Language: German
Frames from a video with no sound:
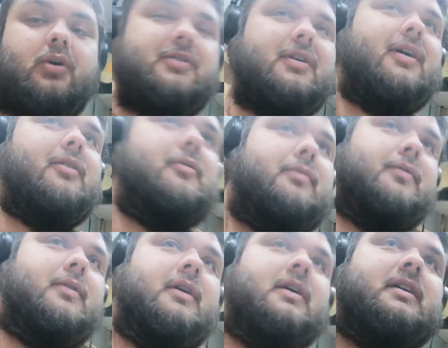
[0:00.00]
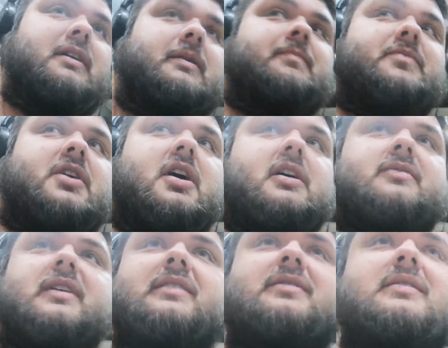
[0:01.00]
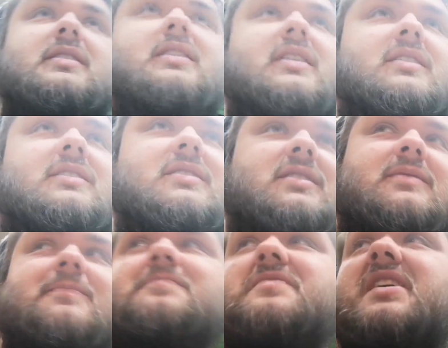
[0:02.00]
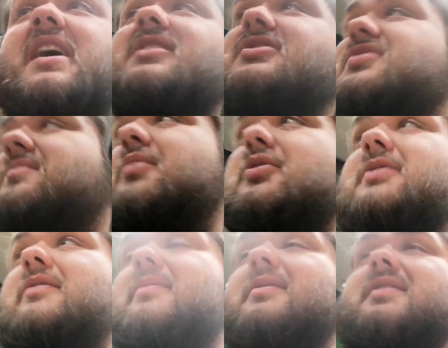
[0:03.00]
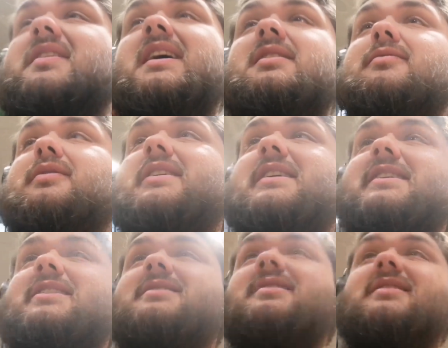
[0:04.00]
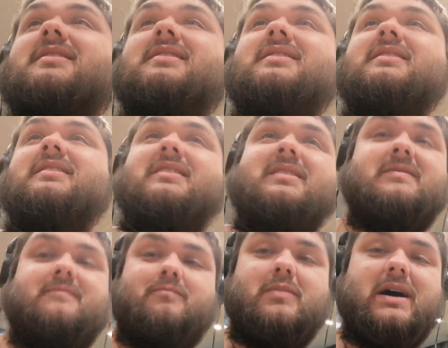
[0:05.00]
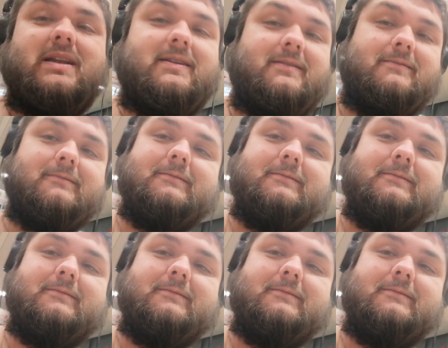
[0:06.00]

Bock drauf. Na, ich weiß nicht. Ich hätte schon Bock drauf, aber es ist echt viel Geld. Mann.